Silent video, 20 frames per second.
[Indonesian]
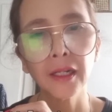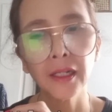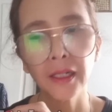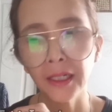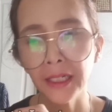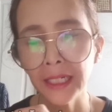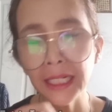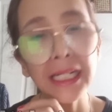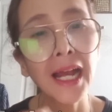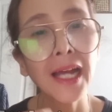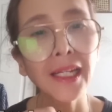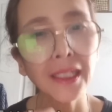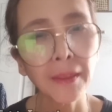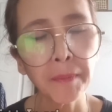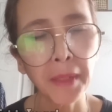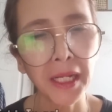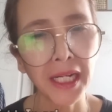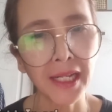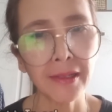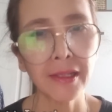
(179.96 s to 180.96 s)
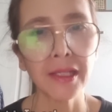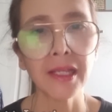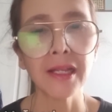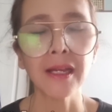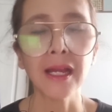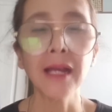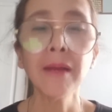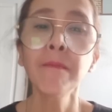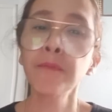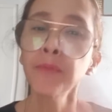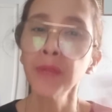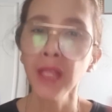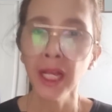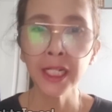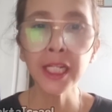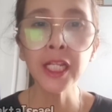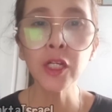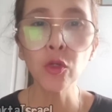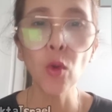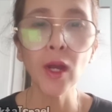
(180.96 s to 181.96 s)
e, negara Palestina
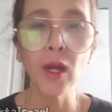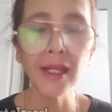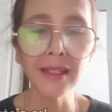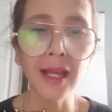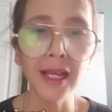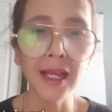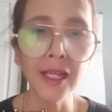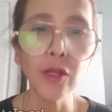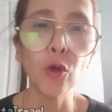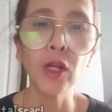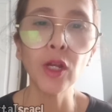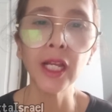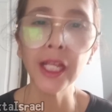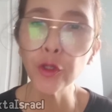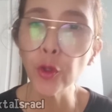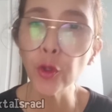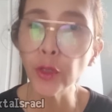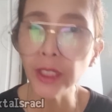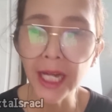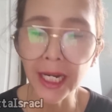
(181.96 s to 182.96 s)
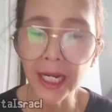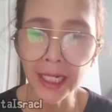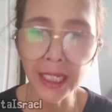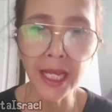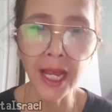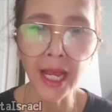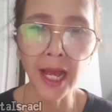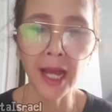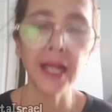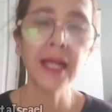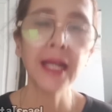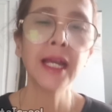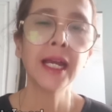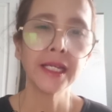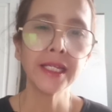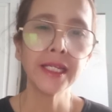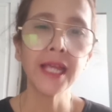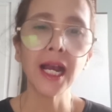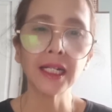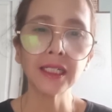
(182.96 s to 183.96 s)
dikuasai oleh Yordania,
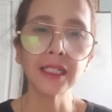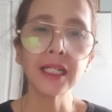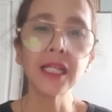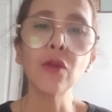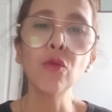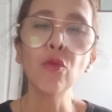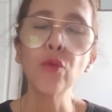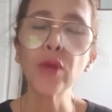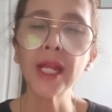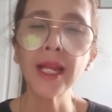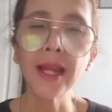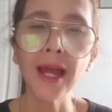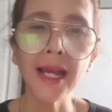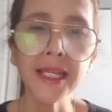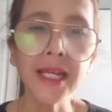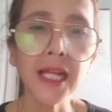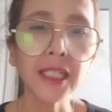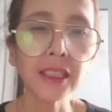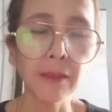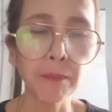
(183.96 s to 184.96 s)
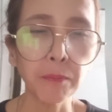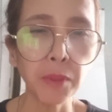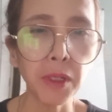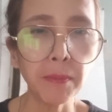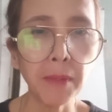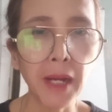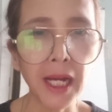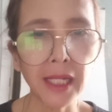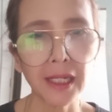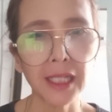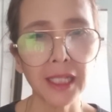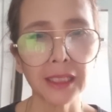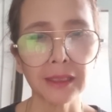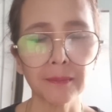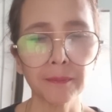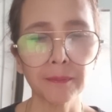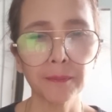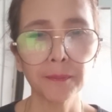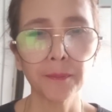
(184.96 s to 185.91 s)
yakni wilayah tepi barat.